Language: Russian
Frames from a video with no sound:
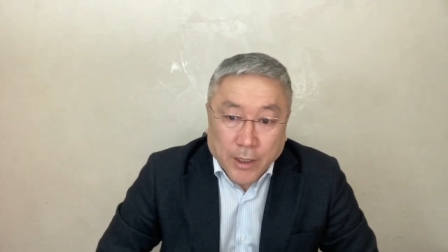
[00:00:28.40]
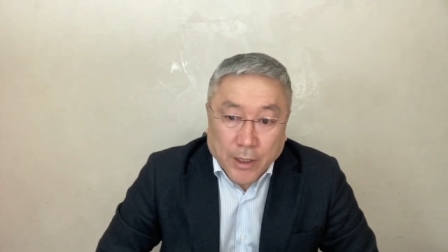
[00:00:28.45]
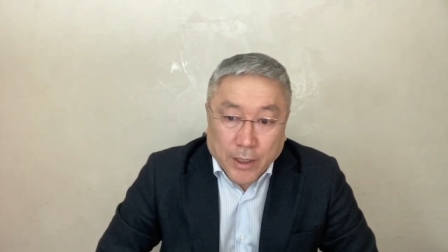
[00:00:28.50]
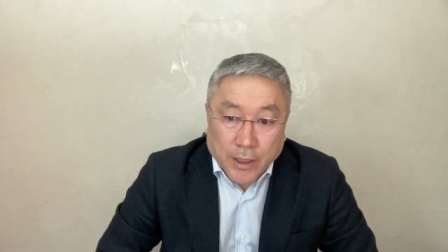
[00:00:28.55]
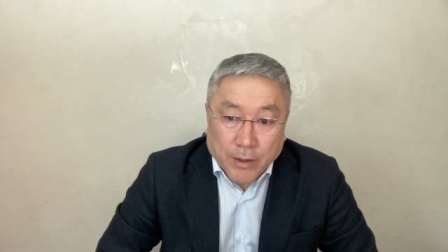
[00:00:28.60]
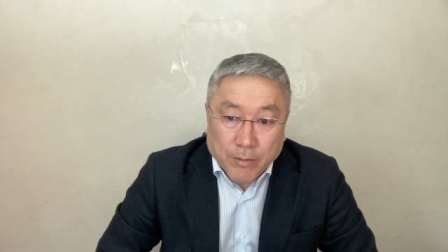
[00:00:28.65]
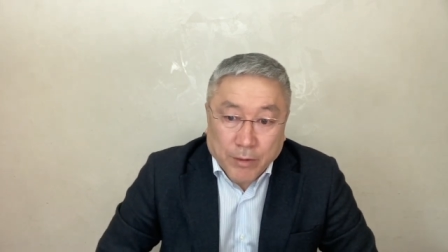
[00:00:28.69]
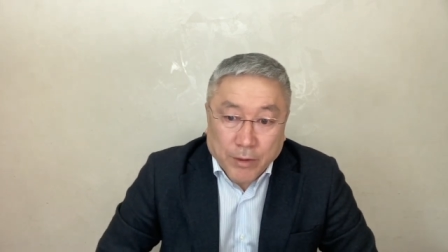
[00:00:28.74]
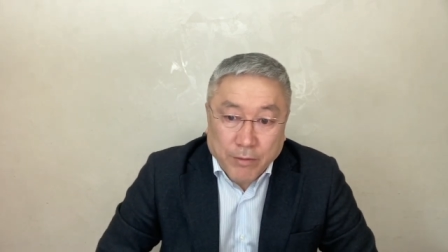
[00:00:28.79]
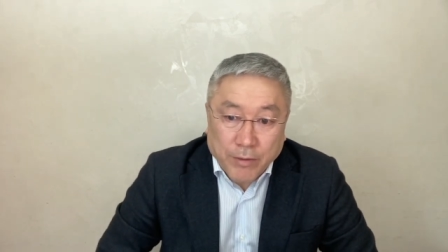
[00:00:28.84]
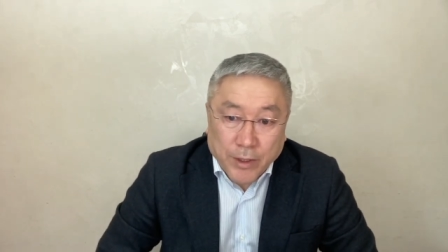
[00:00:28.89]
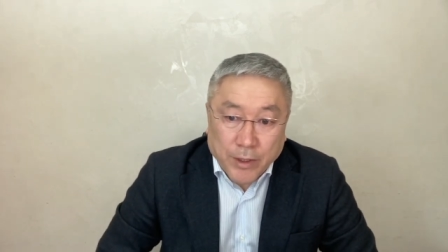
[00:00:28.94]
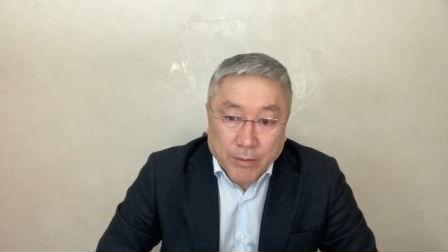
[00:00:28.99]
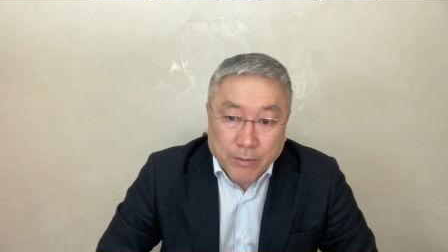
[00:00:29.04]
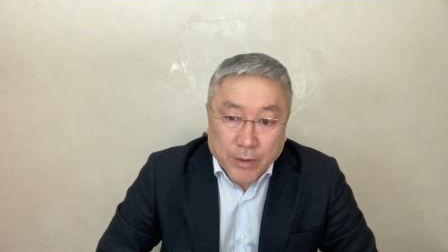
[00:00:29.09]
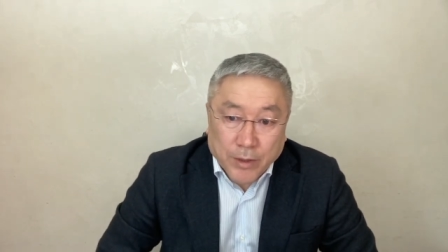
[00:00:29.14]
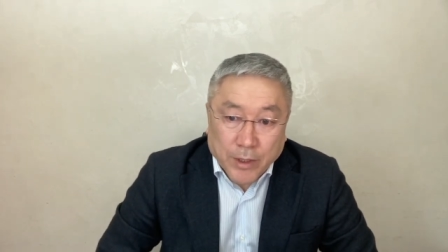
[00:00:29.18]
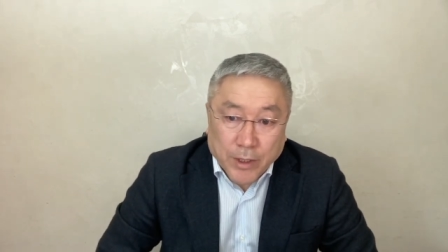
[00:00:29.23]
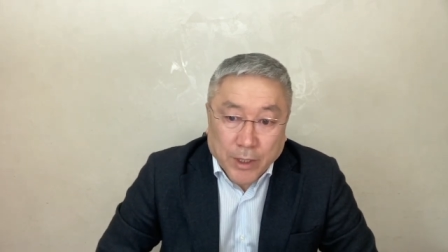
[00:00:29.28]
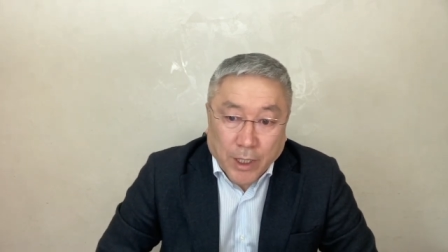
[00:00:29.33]
Э, мы
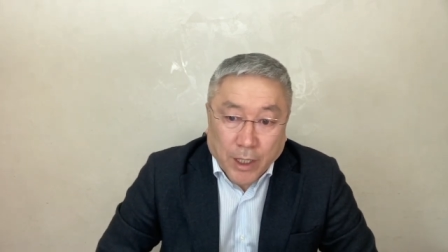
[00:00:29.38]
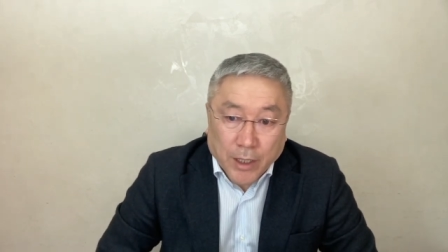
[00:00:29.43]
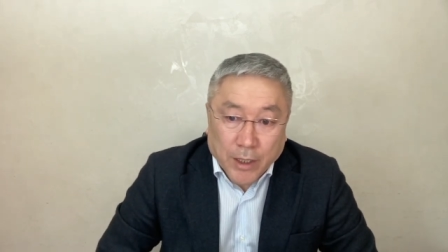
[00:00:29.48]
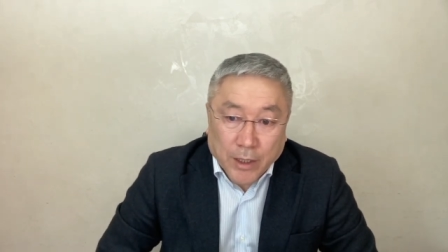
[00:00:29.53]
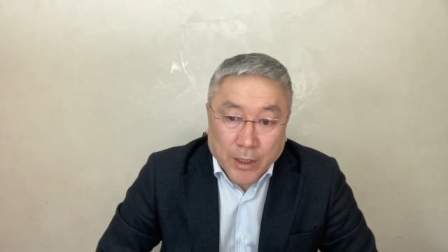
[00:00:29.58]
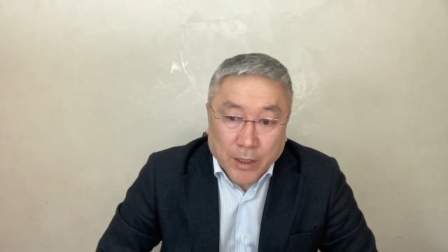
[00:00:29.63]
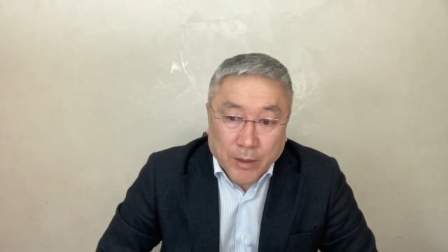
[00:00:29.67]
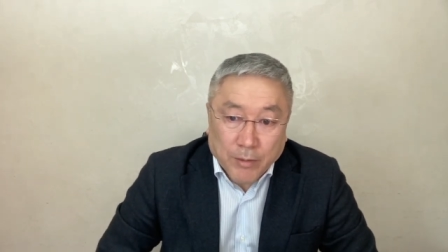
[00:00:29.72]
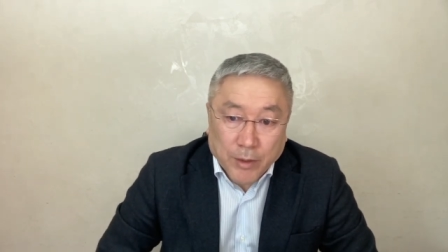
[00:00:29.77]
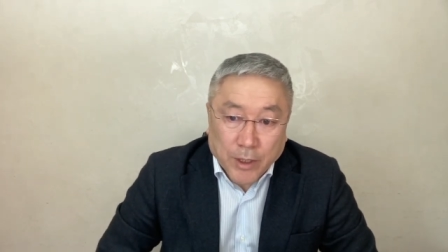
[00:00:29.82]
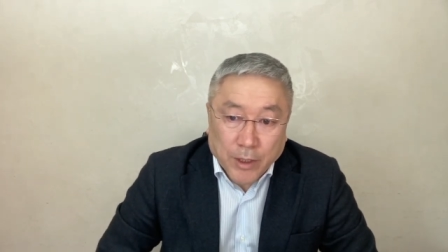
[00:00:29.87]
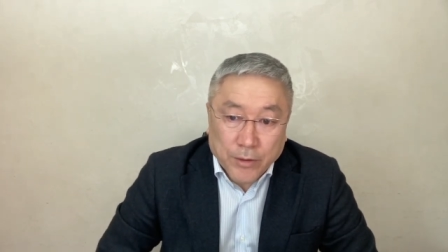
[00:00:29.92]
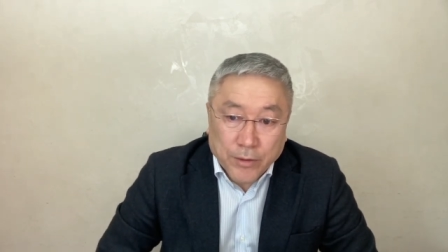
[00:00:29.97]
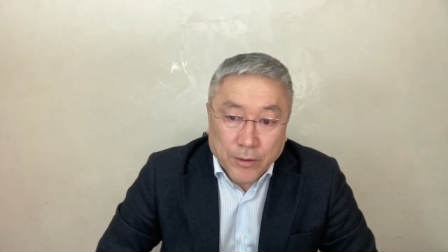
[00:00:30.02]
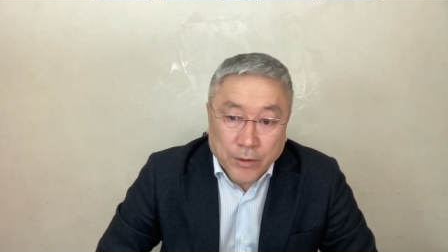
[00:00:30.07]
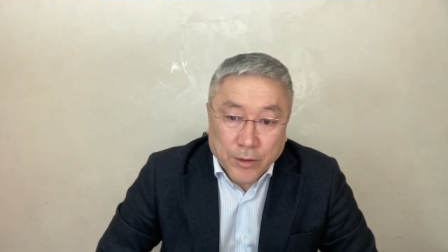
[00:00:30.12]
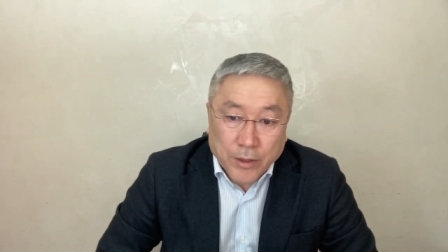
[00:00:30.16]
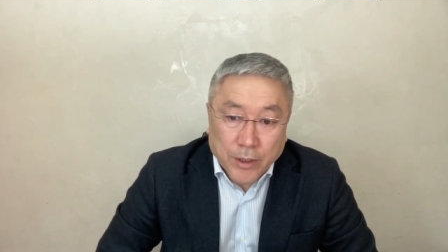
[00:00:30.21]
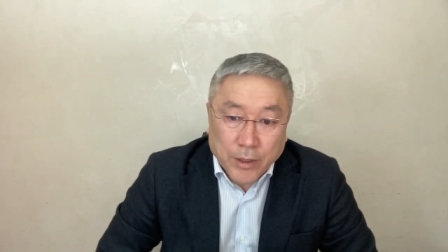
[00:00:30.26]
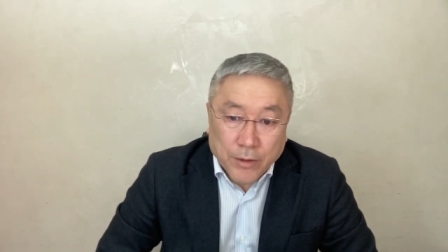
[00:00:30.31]
видим, как э,
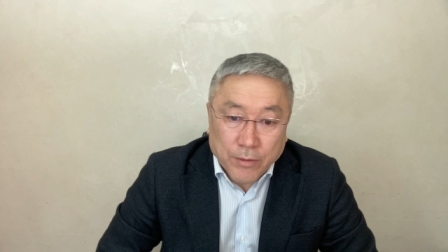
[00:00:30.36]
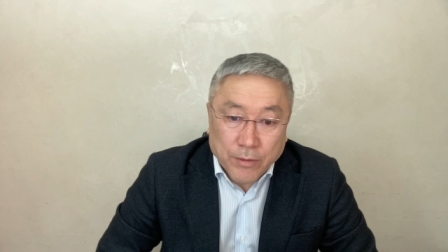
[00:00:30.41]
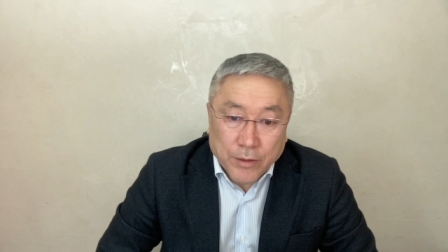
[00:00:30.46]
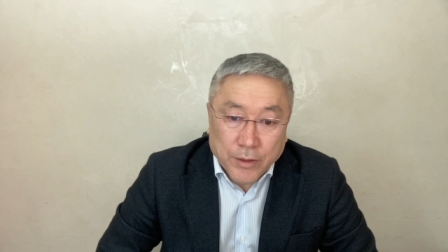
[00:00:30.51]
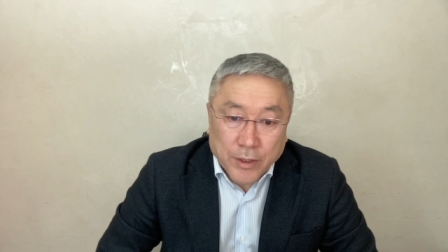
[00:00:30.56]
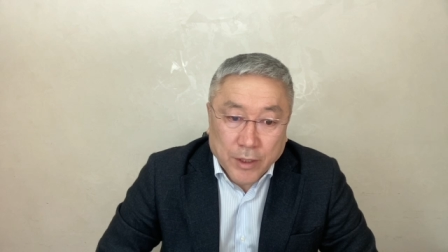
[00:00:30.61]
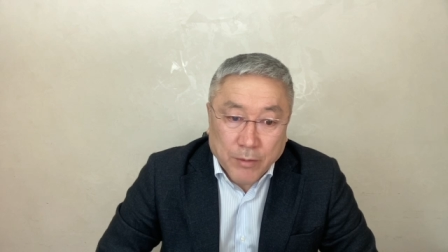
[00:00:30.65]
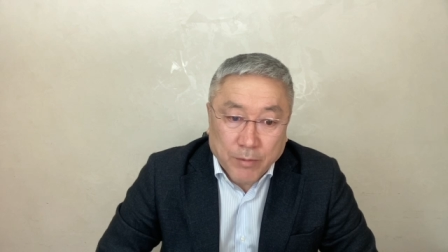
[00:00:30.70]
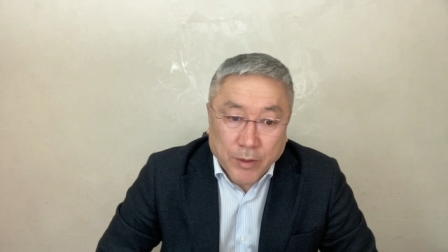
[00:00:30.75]
молодежь относится